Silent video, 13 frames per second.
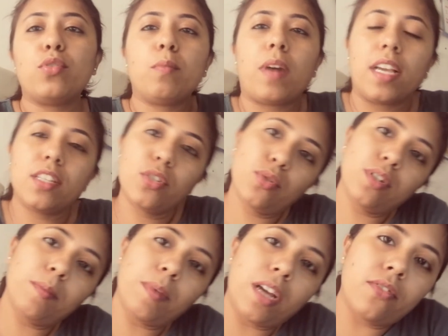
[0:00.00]
টু মাই
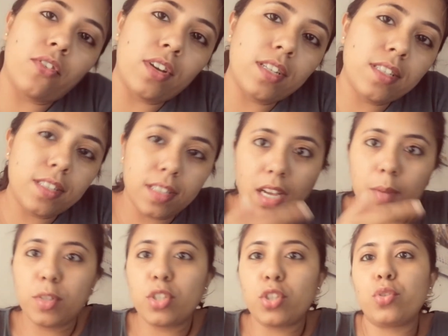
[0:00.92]
স্টোরি মাই ভয়েস
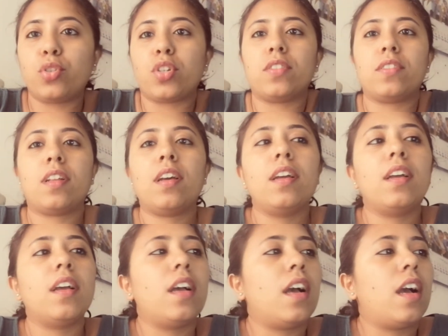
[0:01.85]
আমি সুচন্দ্রা
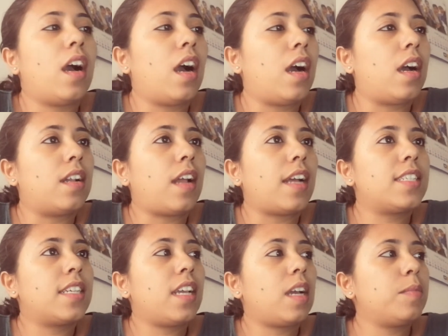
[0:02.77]
আর
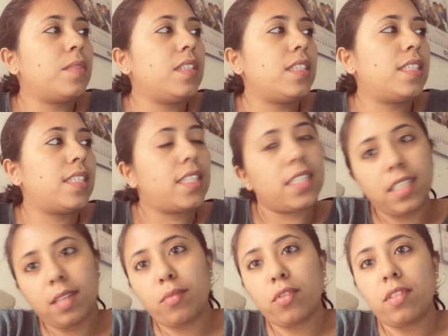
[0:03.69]
আজকে আমি যেটা
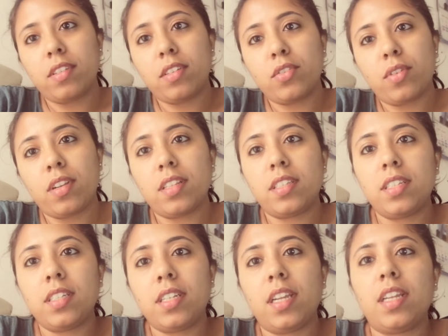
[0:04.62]
নিয়ে বলতে
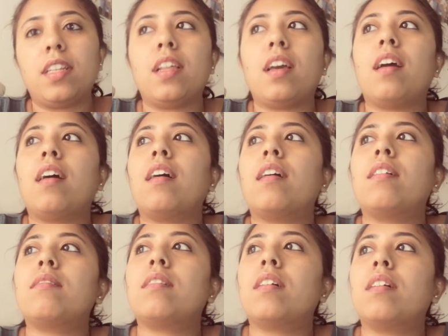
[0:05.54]
চলেছি এটা
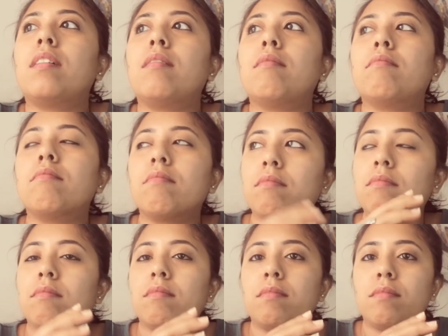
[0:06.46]
um,
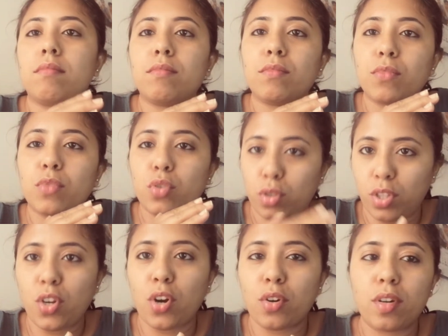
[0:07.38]

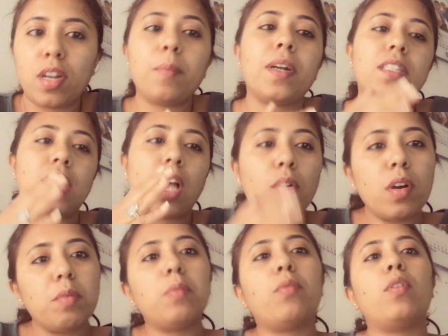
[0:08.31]
সত্যি ঘটনা বাট তাও
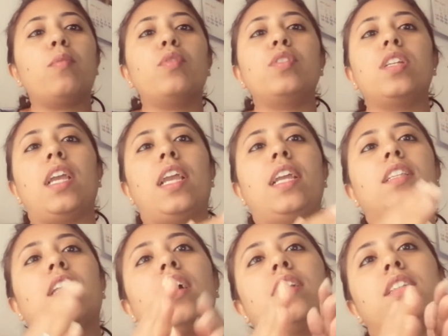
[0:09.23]
আমি বলবো যে
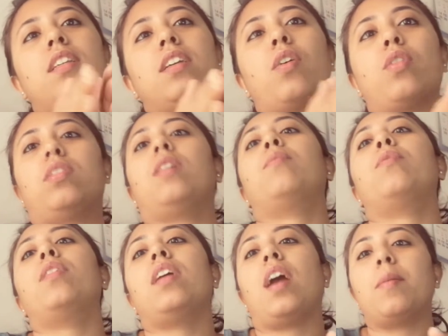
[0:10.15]
এইটা নিয়ে কথা
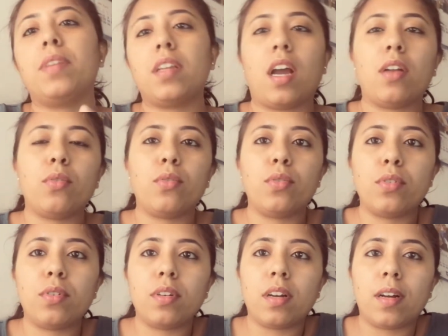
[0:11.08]
বলে আমি কারোর
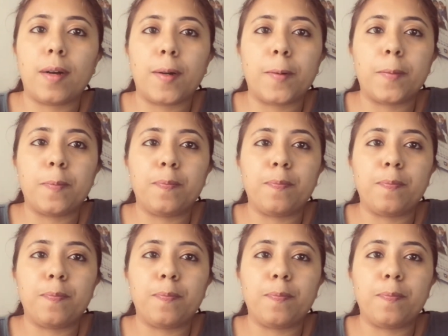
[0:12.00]
um,